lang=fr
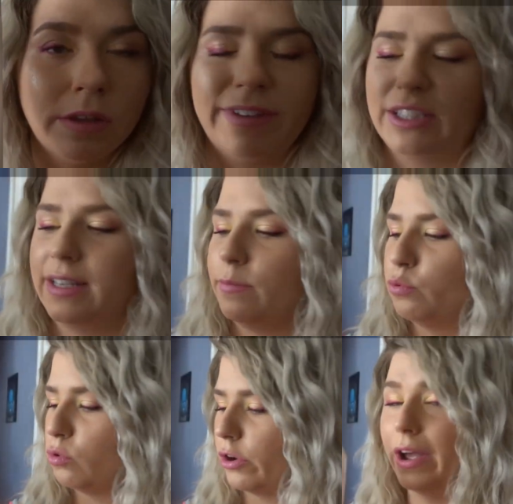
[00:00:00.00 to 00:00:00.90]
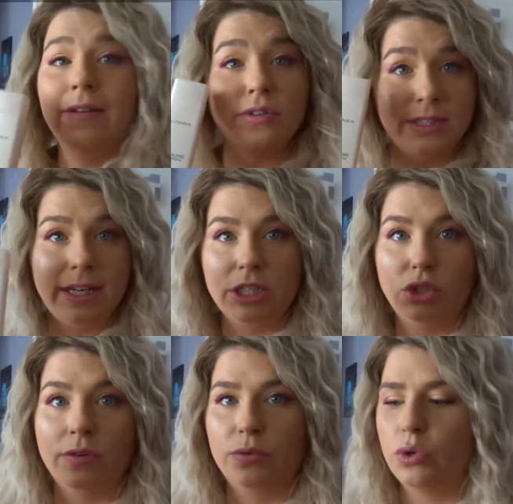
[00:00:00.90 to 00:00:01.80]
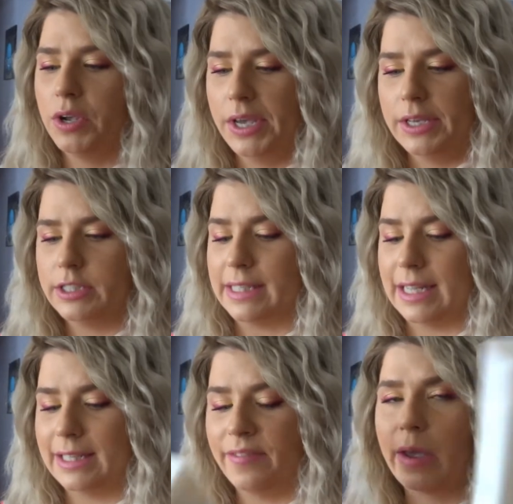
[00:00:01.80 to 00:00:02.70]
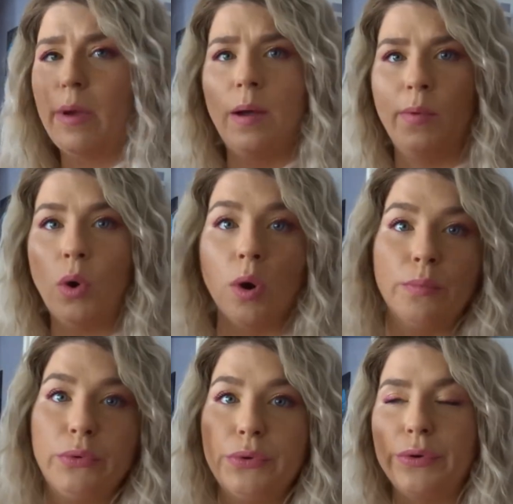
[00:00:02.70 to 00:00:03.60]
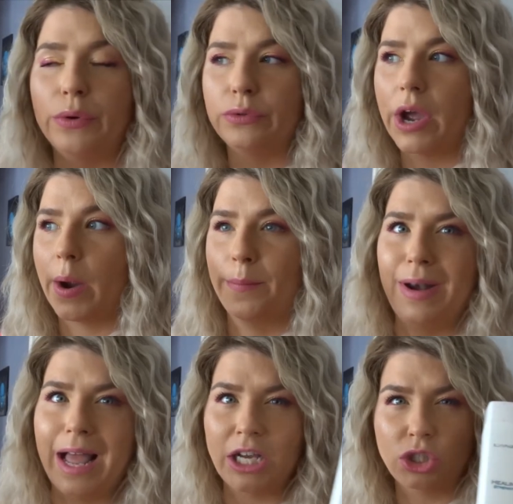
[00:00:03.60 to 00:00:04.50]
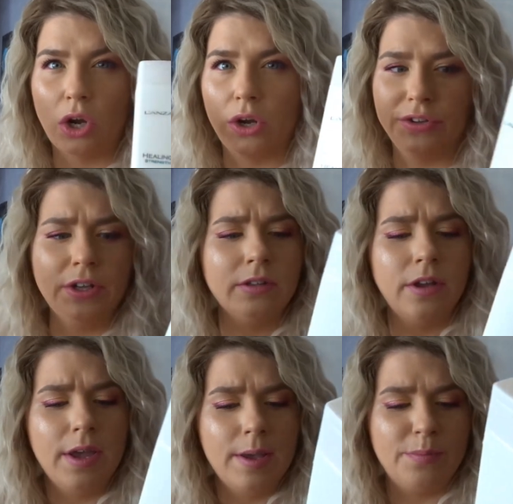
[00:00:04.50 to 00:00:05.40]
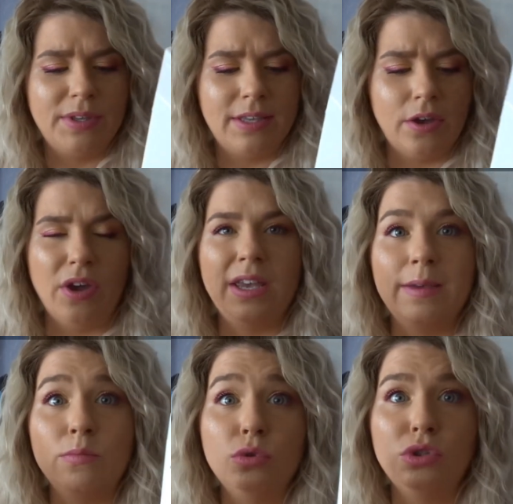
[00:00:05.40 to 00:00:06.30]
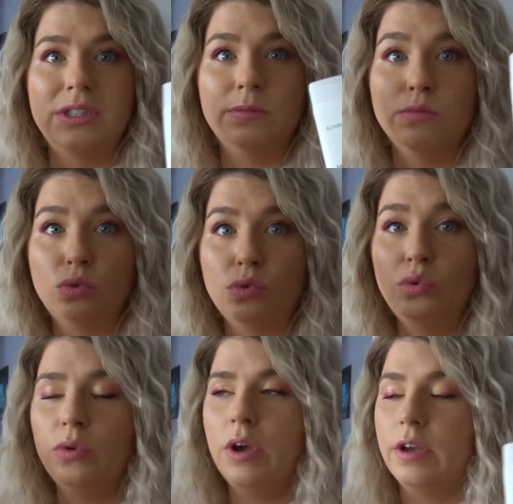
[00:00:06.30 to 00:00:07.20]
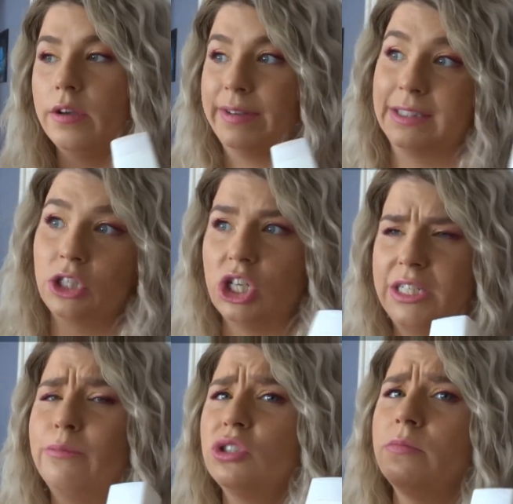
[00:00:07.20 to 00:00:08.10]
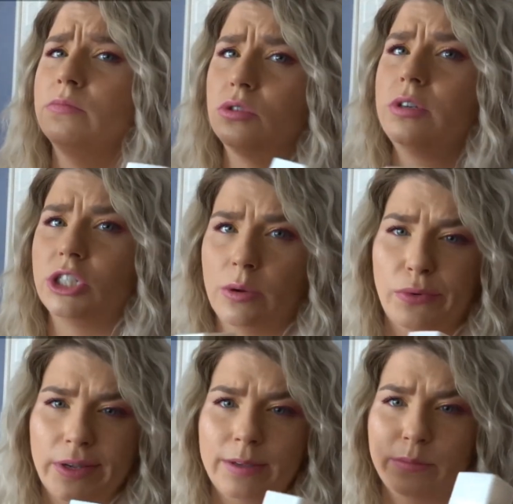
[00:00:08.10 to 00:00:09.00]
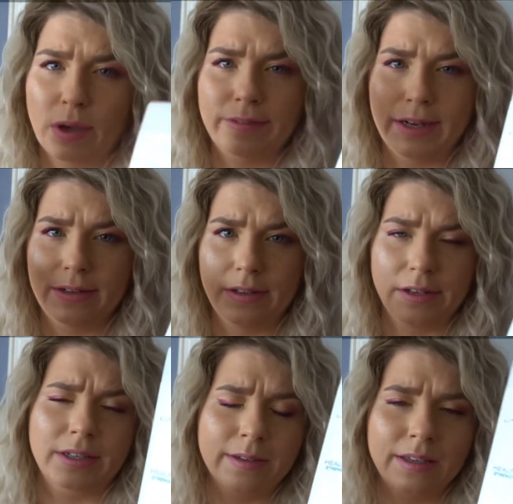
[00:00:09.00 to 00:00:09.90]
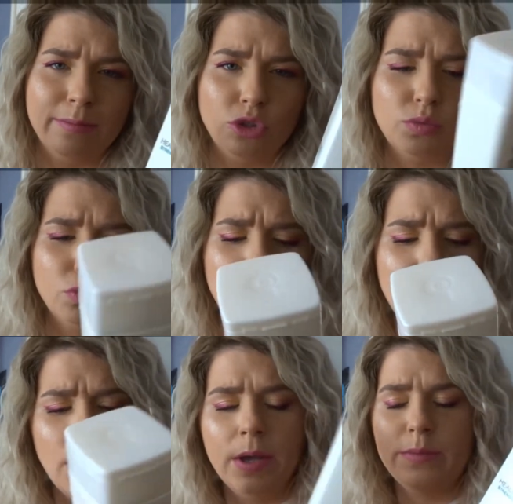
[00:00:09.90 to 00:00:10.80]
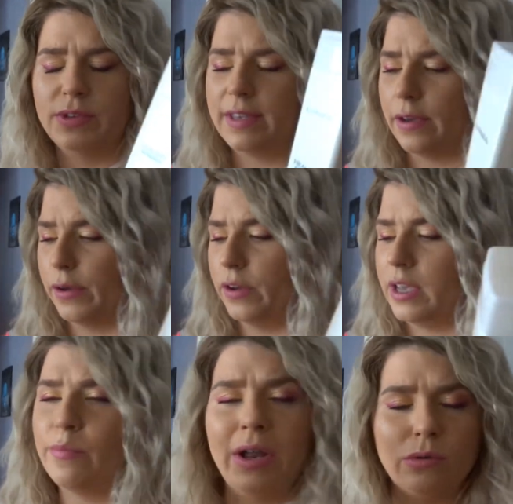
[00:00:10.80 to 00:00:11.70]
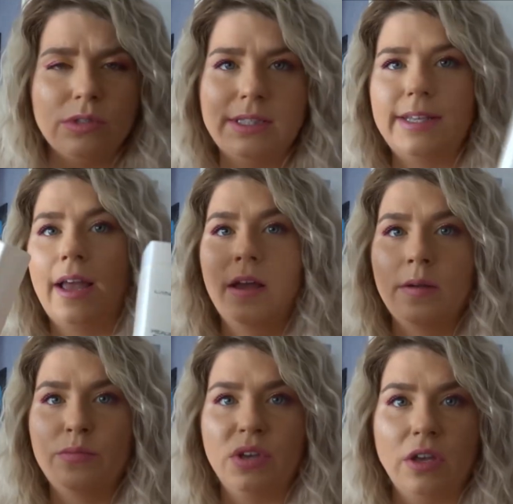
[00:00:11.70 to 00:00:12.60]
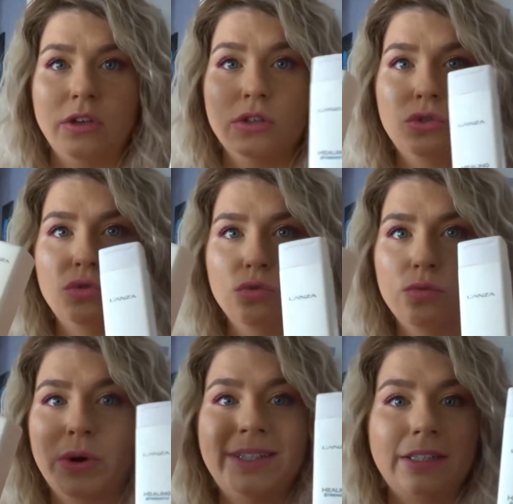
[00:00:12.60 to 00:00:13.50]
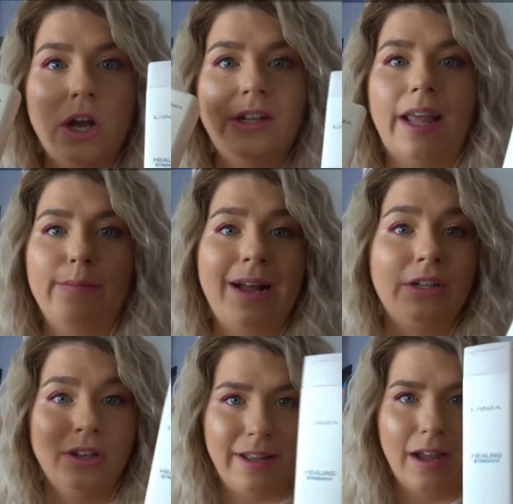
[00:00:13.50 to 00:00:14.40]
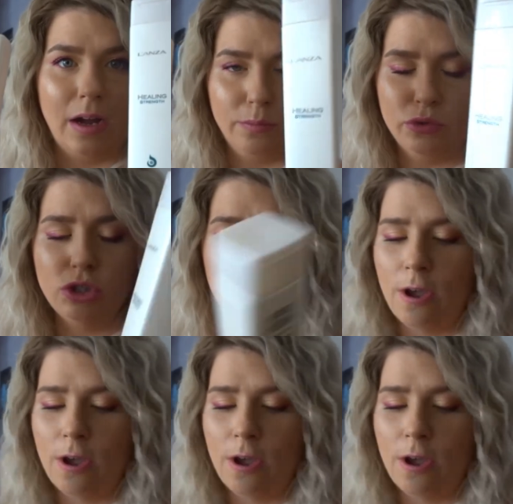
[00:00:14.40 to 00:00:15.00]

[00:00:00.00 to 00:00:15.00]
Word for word: Fait que c'est pour euh, renforcer les cheveux, ça sentait vraiment bon, un peu euh, odeur plage, coconut, puis euh, il mousse beaucoup. fait que c'est ça que j'aime, moi j'aime ça les shampoings qui, mousse moussent beaucoup, puis il est pas lourdissant. puis il y a du protecteur thermal dedans en plus.